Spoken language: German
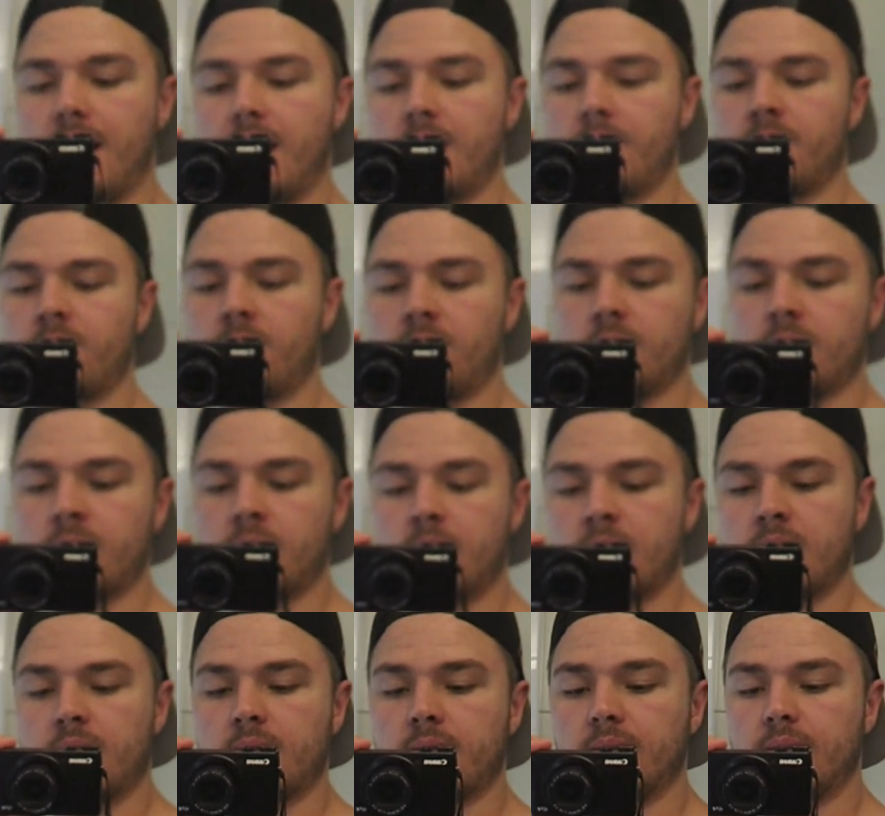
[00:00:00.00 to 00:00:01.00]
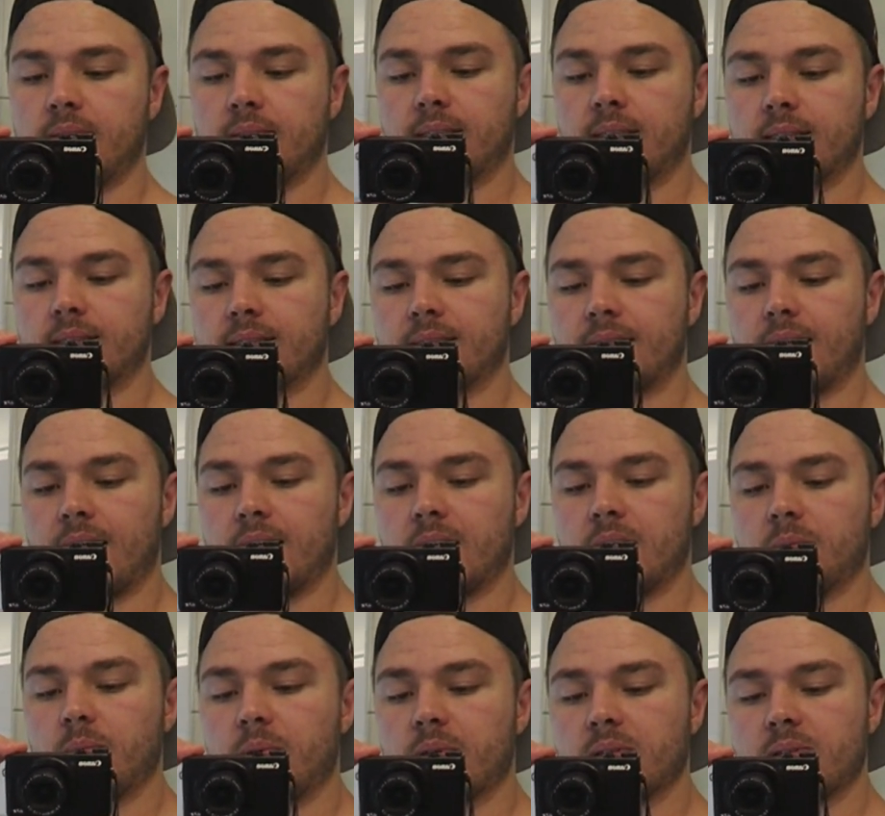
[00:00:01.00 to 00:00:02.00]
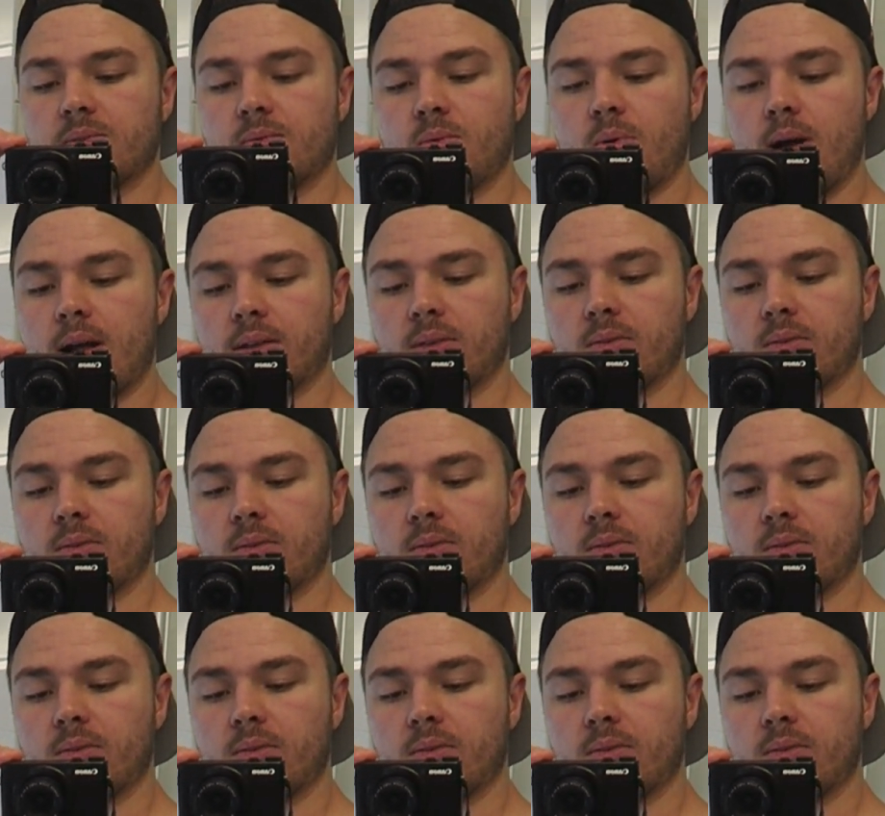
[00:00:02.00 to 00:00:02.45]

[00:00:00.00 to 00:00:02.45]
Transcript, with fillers: Arm ist jetzt gar nicht mehr so